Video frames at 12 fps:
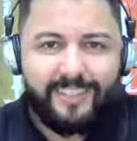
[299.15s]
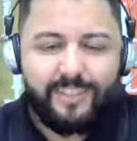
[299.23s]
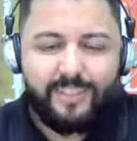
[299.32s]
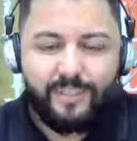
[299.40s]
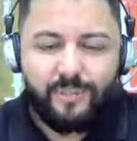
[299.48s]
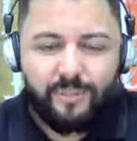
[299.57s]
E
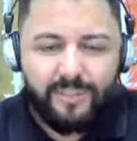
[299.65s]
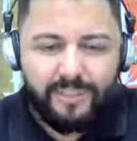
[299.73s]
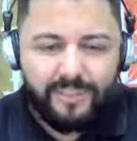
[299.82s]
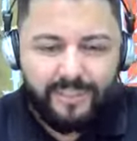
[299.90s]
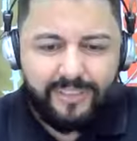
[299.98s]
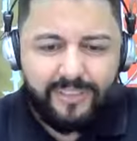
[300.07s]
Jesus
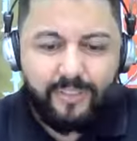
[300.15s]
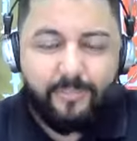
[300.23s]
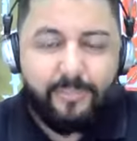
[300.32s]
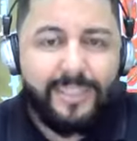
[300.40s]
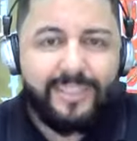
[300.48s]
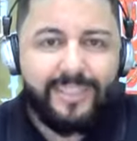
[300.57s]
está sendo
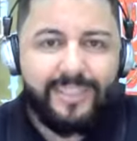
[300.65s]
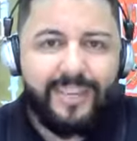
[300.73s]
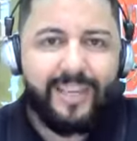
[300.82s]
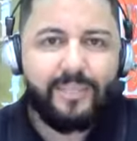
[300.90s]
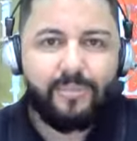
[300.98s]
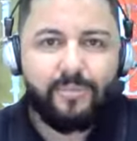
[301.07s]

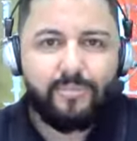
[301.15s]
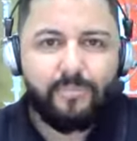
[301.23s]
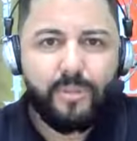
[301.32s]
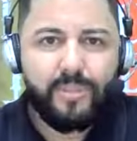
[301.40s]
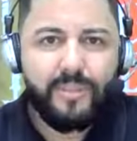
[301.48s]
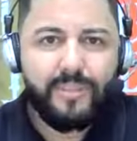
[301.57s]
prensado,
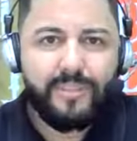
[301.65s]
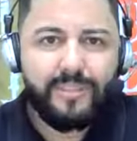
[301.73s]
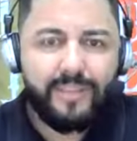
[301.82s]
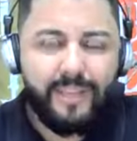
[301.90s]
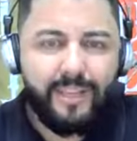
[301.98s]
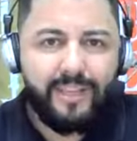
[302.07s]
porque ele
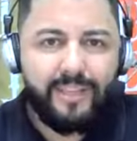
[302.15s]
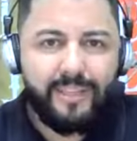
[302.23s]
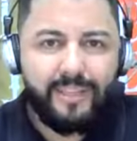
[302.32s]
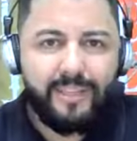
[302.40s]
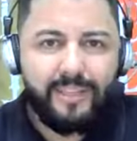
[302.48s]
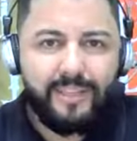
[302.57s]
está
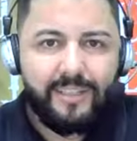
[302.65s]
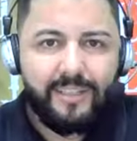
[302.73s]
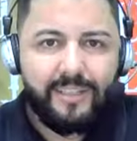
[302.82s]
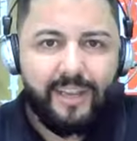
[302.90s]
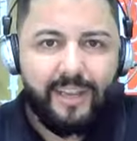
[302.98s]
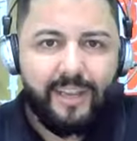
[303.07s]

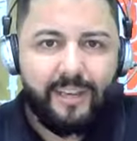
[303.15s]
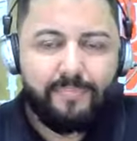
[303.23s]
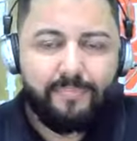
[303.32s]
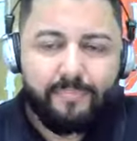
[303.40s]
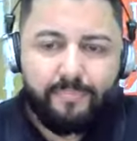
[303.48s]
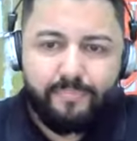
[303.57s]
a